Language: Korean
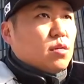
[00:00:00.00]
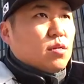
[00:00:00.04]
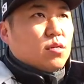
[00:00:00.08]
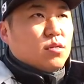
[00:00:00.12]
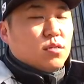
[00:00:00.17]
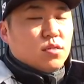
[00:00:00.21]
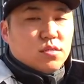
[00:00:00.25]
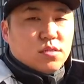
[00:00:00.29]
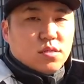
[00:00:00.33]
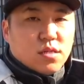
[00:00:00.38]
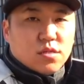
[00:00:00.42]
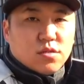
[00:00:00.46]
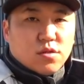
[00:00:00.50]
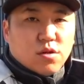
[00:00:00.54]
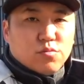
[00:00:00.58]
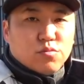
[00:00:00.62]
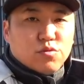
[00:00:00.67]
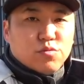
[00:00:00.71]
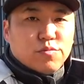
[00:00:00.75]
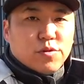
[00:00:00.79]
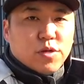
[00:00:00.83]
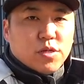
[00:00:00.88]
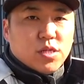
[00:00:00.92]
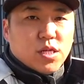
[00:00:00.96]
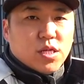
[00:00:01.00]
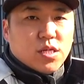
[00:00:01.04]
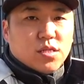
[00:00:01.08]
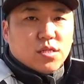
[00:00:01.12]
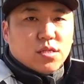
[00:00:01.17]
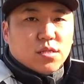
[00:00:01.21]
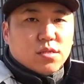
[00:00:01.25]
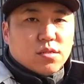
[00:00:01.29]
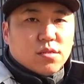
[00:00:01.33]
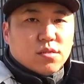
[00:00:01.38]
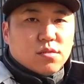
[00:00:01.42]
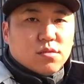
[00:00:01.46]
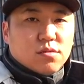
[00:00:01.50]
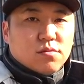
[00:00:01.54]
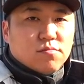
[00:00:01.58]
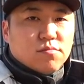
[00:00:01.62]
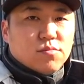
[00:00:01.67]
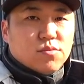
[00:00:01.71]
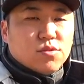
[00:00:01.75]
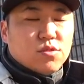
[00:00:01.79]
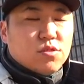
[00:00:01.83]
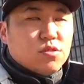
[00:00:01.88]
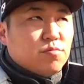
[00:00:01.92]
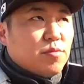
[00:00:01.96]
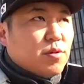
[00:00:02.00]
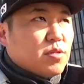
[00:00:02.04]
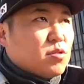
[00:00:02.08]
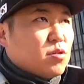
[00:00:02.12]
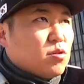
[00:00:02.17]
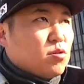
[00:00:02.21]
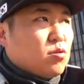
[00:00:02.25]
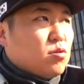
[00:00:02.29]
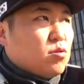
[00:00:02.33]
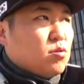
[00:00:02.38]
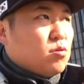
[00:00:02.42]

그런데 너무 편한 뭐 집에서